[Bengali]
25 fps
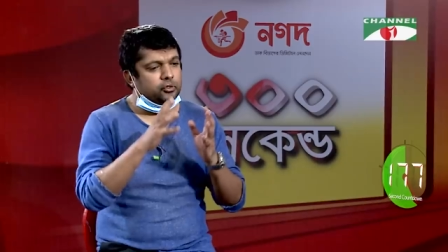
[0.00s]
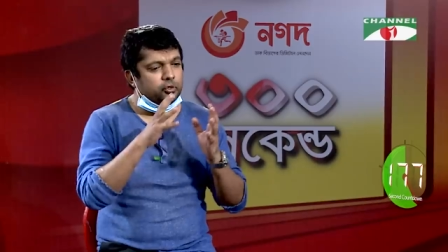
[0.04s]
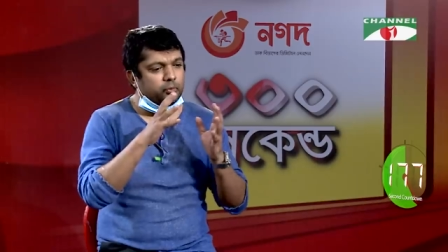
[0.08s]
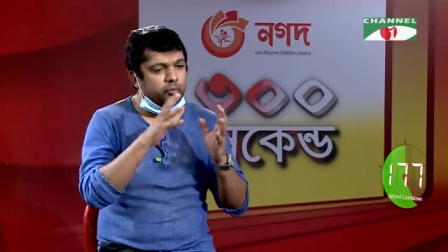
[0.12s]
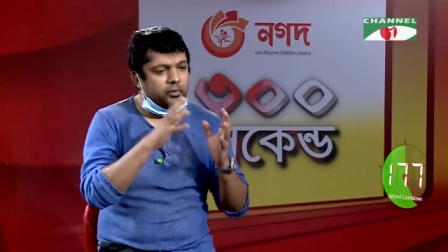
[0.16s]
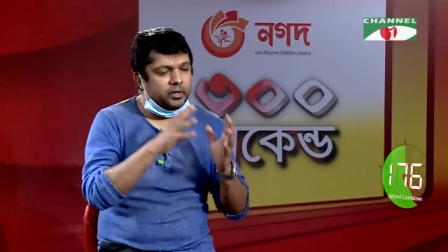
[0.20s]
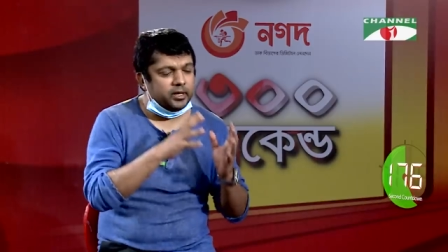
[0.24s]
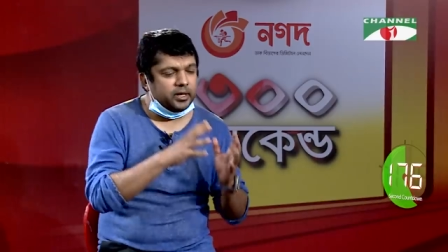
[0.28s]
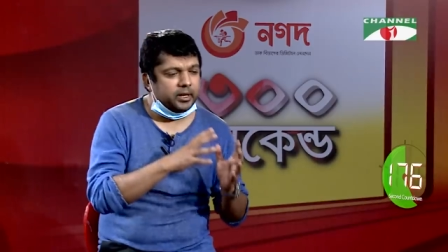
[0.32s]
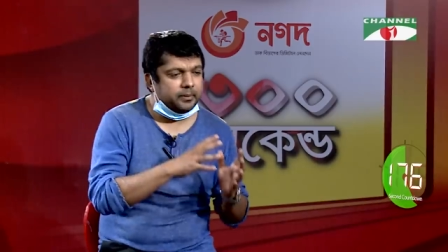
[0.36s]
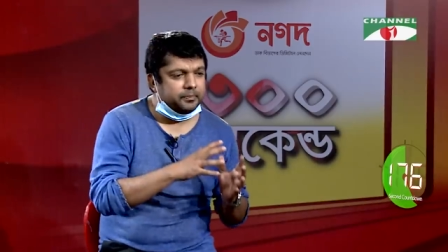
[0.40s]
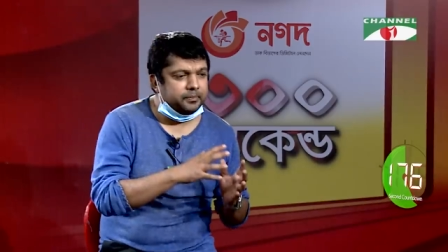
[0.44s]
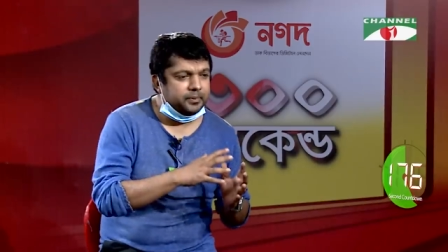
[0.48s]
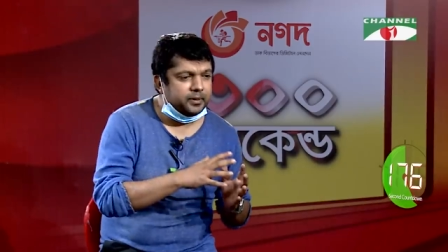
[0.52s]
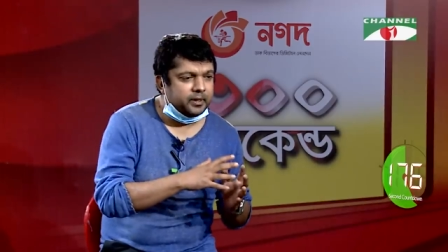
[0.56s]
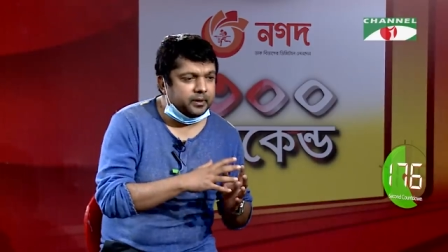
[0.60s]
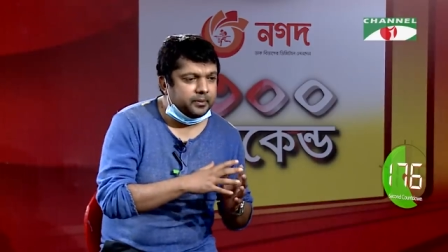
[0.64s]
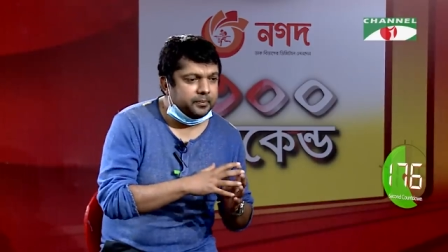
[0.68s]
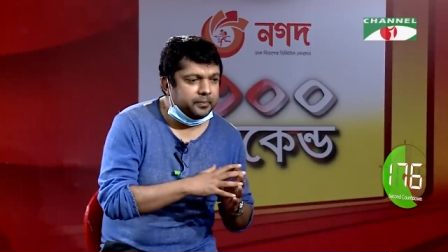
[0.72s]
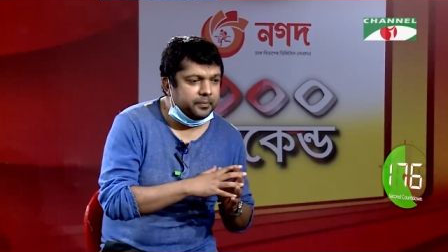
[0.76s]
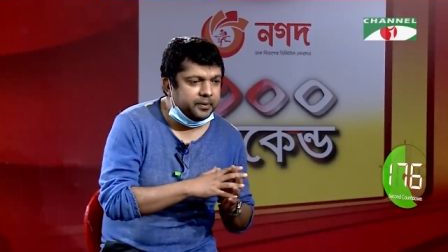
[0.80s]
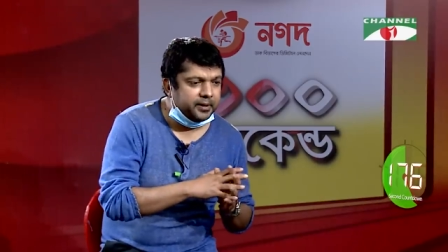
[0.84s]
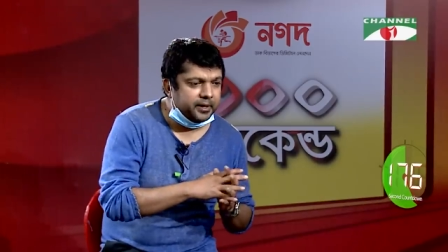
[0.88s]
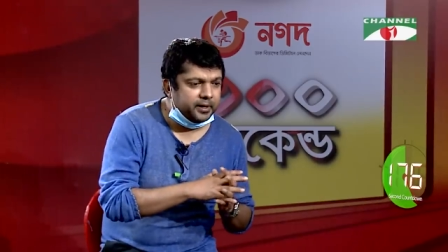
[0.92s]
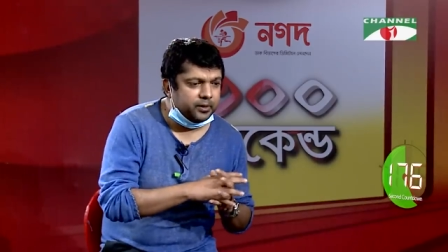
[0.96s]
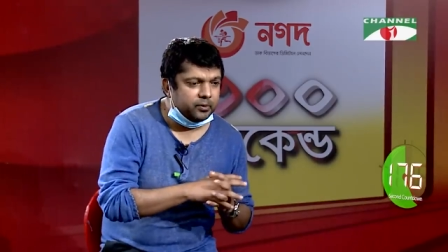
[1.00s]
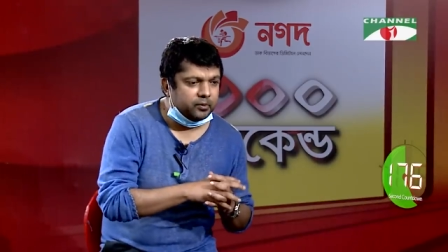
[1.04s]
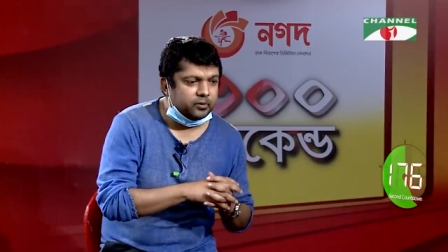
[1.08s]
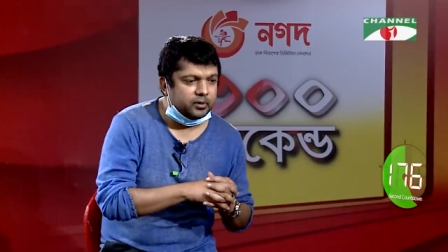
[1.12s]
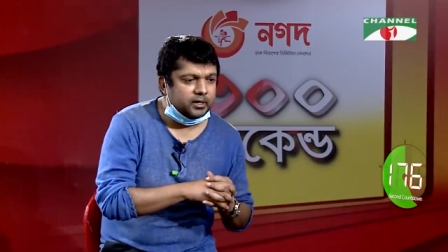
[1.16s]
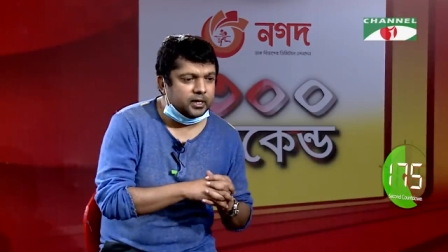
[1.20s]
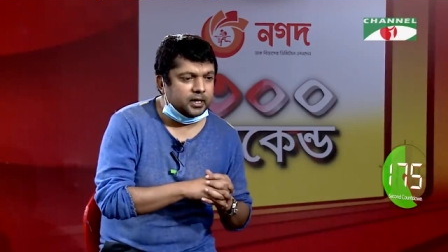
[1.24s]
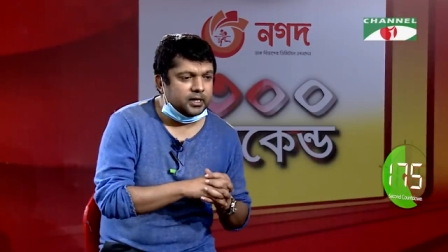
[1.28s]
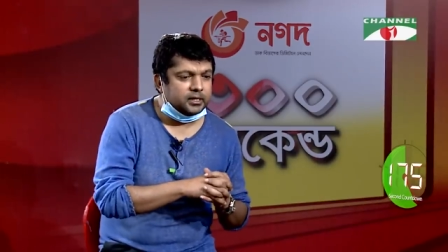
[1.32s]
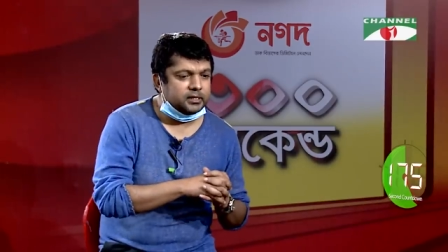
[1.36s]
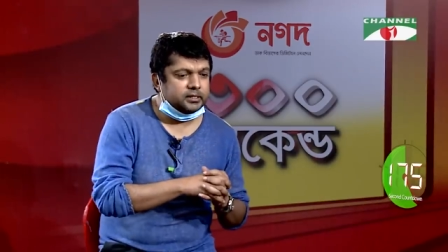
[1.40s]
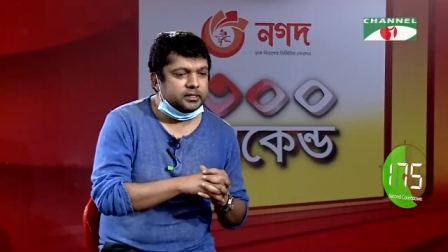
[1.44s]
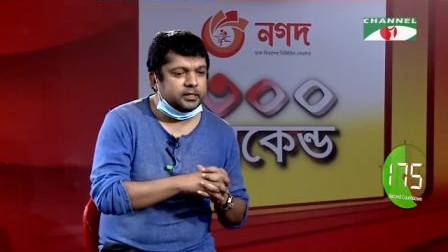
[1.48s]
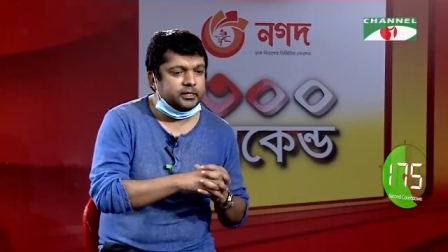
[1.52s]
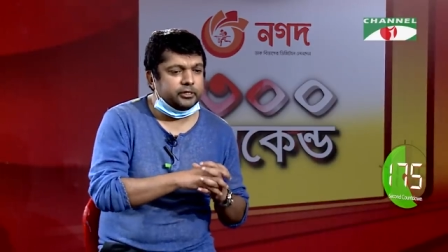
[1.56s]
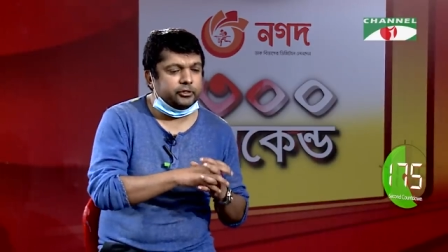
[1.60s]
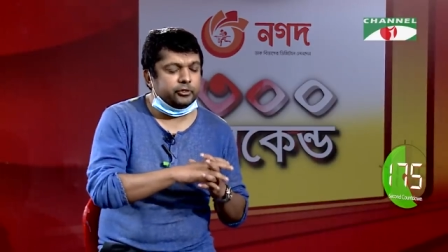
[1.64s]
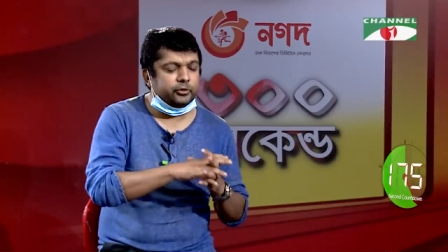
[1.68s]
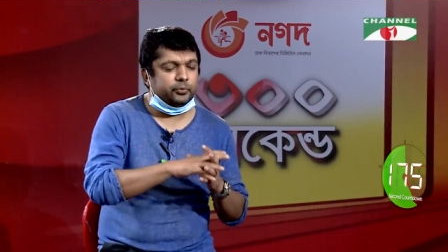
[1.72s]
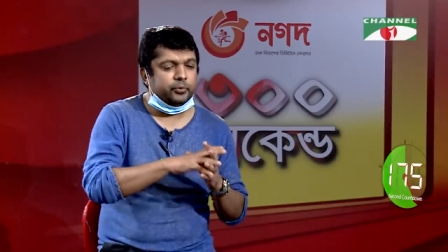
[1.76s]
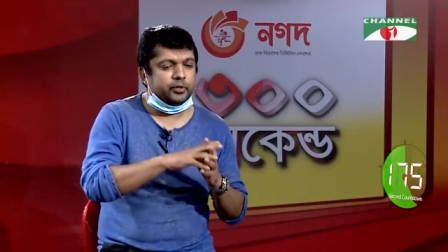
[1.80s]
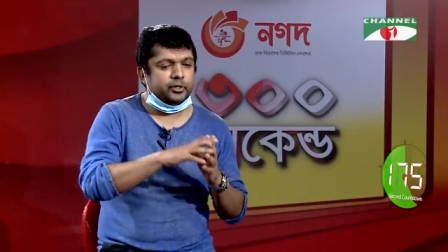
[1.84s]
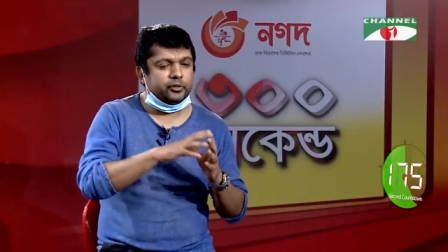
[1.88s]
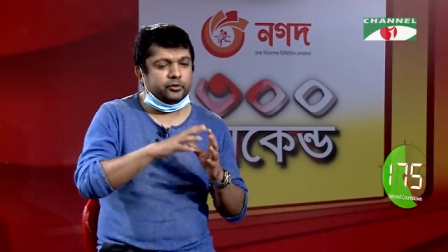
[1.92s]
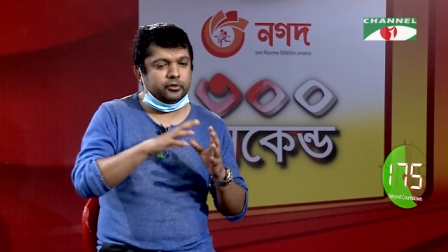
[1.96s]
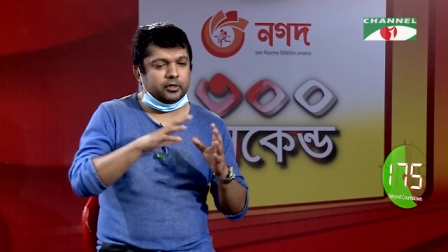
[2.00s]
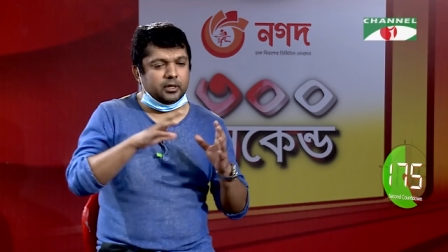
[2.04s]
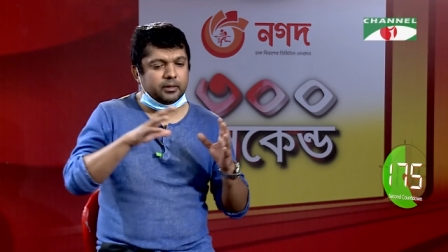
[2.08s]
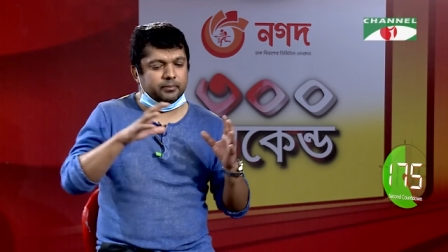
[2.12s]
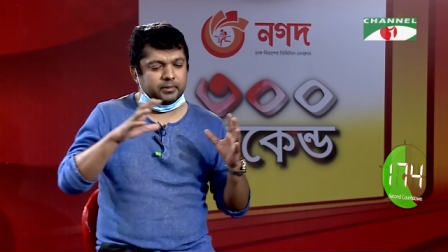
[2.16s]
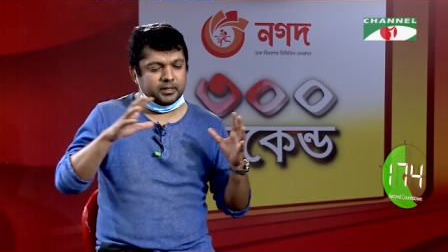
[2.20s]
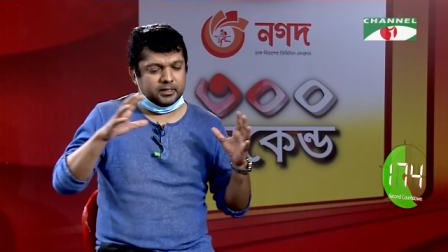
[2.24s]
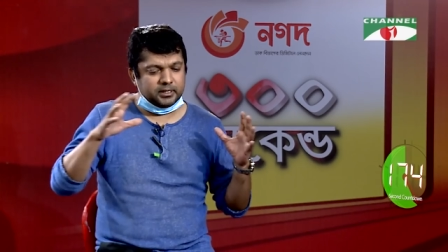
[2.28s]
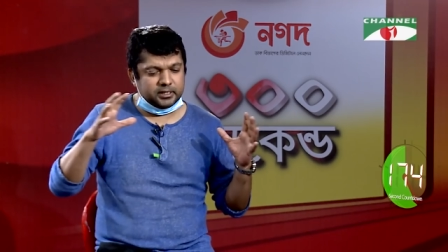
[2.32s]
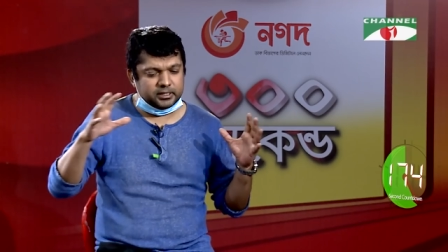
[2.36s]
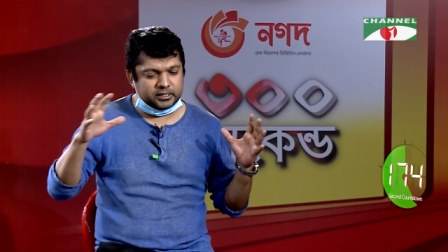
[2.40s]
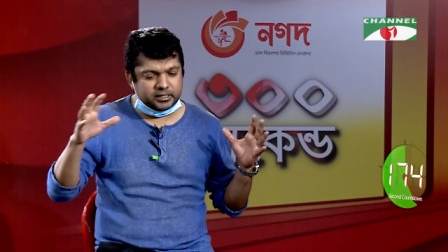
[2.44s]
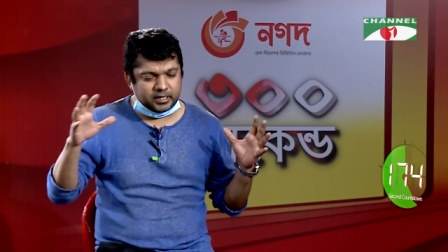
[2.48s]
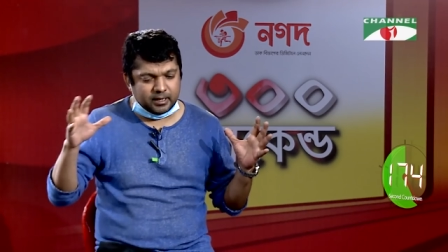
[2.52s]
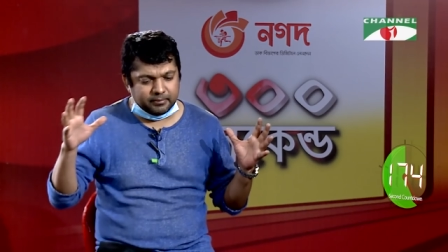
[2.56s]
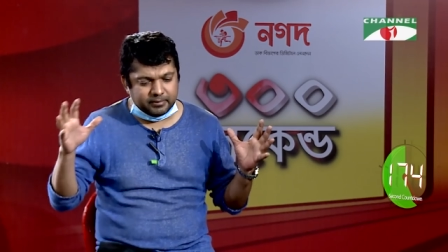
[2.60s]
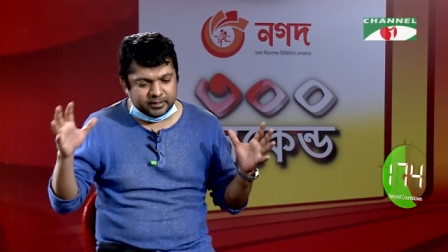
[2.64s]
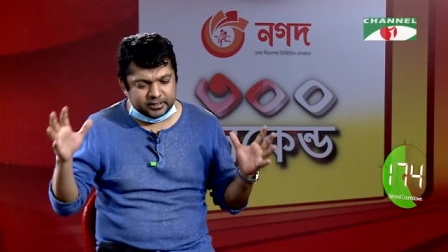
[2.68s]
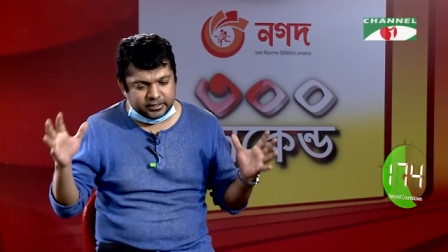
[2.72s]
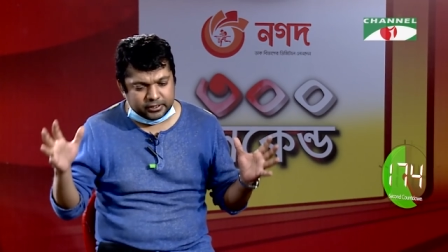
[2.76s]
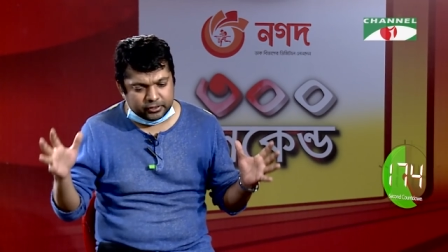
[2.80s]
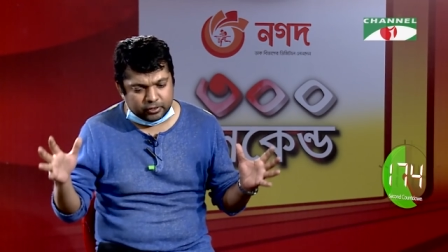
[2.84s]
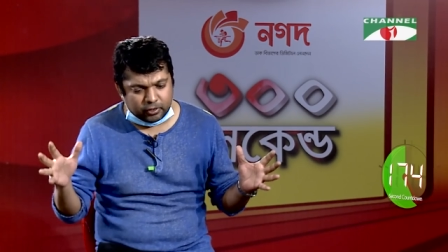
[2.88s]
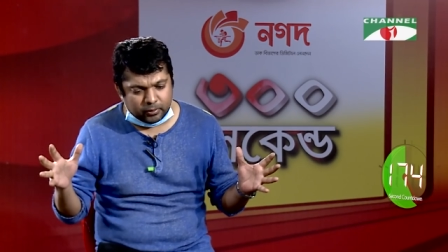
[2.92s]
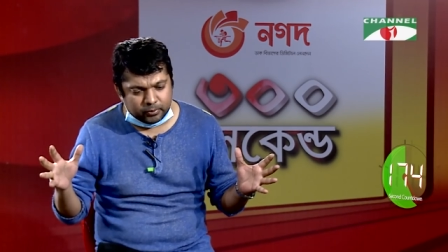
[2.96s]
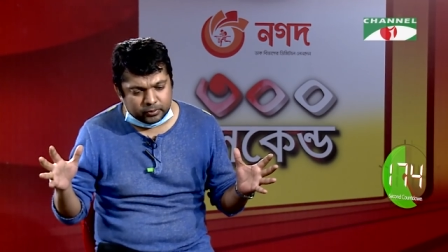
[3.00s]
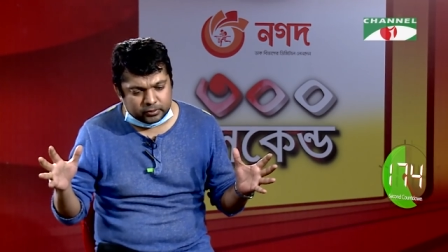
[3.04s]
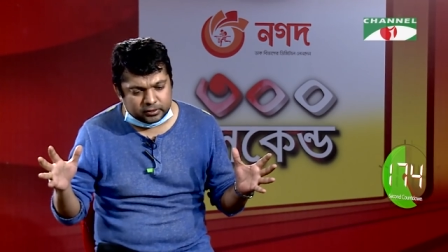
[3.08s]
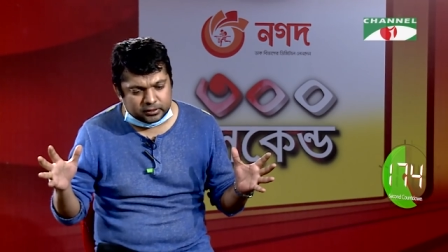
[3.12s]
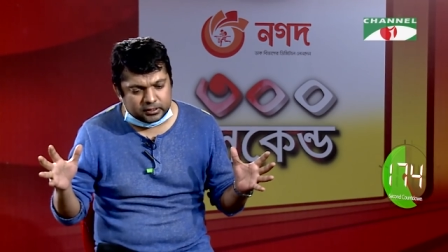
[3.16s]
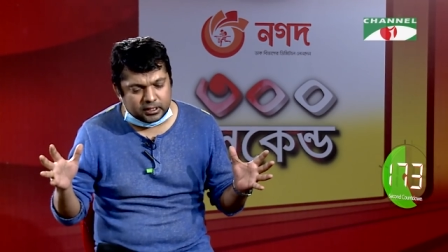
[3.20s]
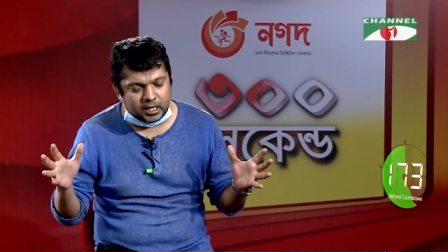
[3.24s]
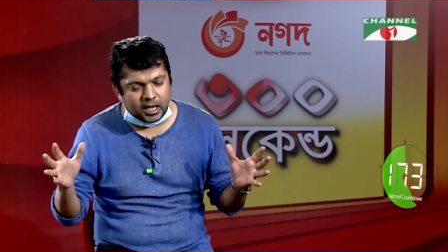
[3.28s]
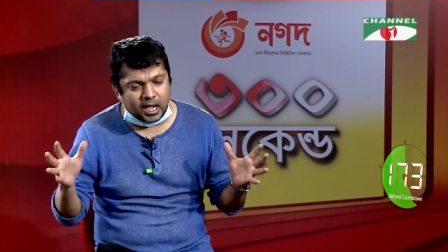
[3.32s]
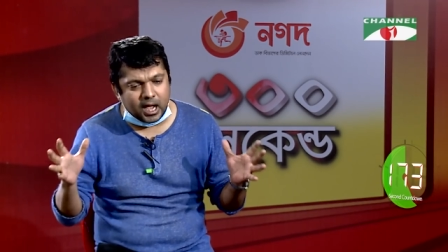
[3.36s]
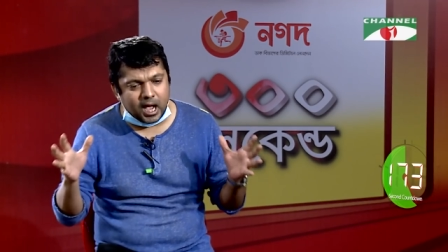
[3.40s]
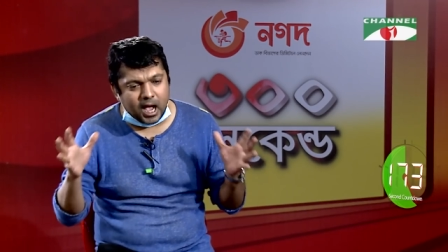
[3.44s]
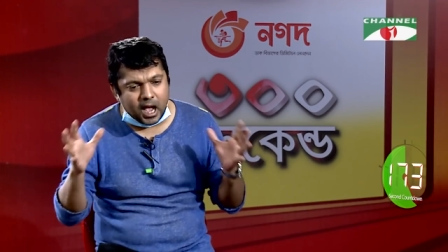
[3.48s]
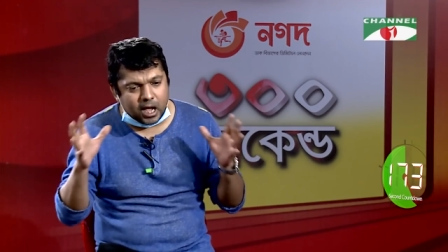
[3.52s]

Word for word: সময় আপনার বেড়ে ওঠা সেই সময় তো আমাদের সামাজিক অবস্থা